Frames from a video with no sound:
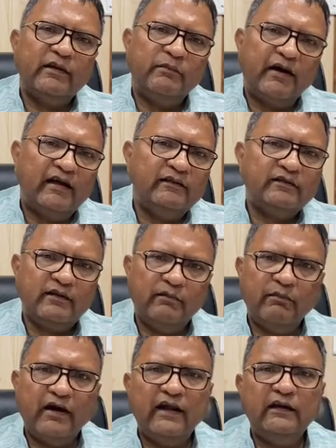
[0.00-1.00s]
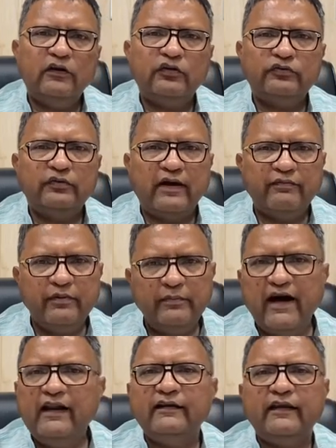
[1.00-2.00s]
के मान सम्मान और
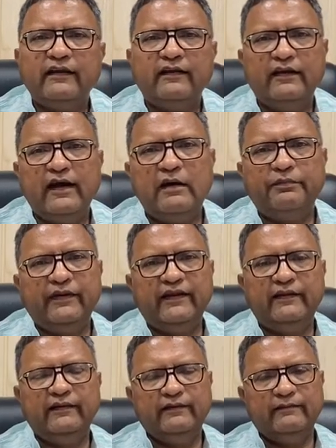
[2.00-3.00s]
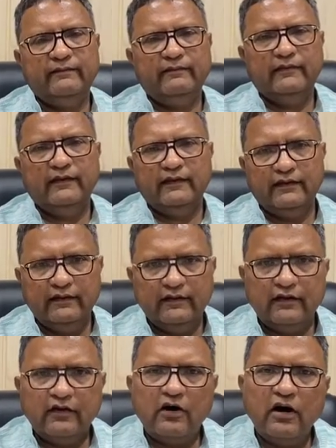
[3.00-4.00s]
स्वाभिमान के खिलाफ है
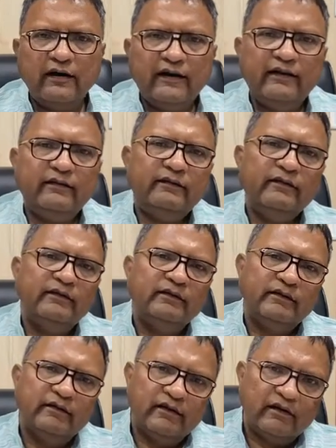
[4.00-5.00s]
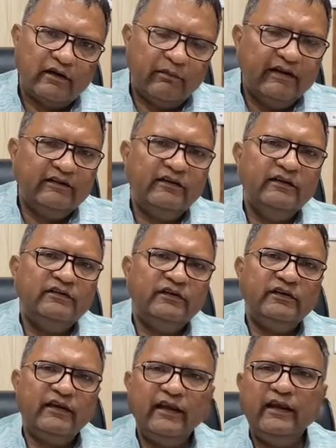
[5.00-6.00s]
कांग्रेस रमन सिंह
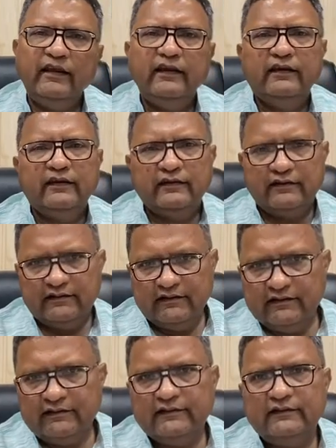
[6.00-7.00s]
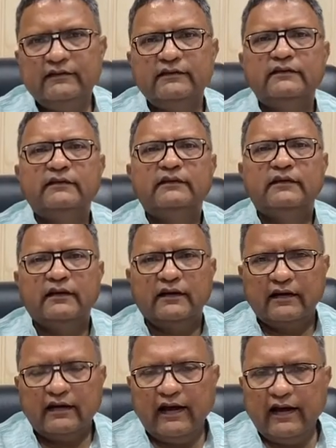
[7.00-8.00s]
जी के इस
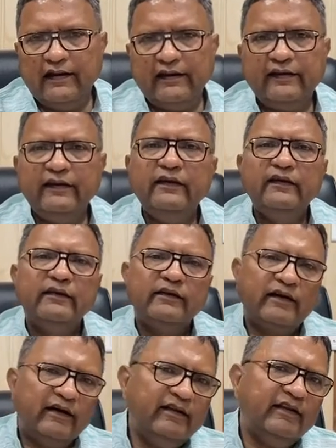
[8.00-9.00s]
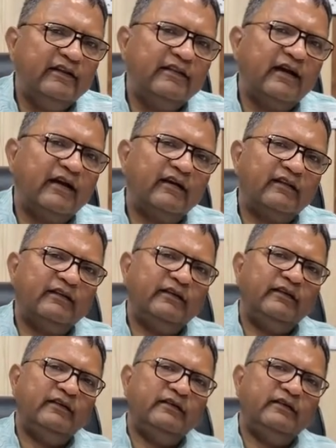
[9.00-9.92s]
कार्य की कड़ी निंदा करती